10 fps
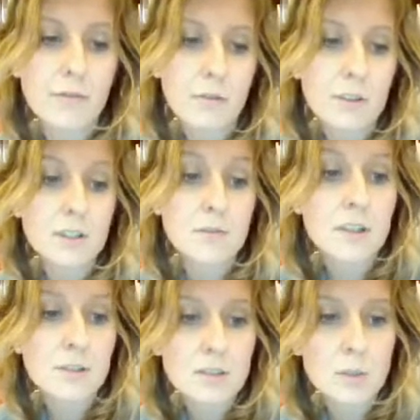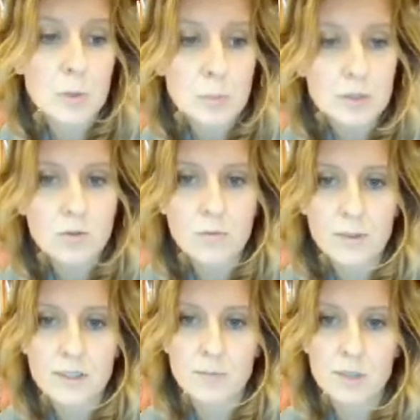w właściwie większości
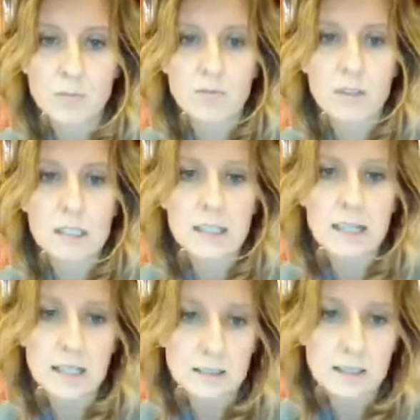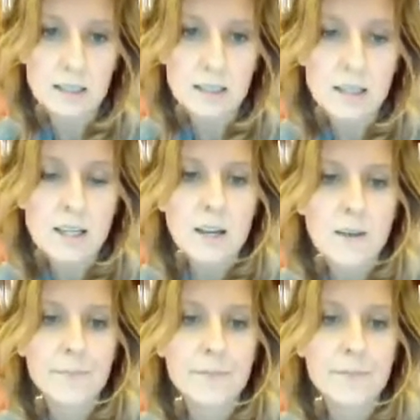przypadków jest przejmowana legalnie,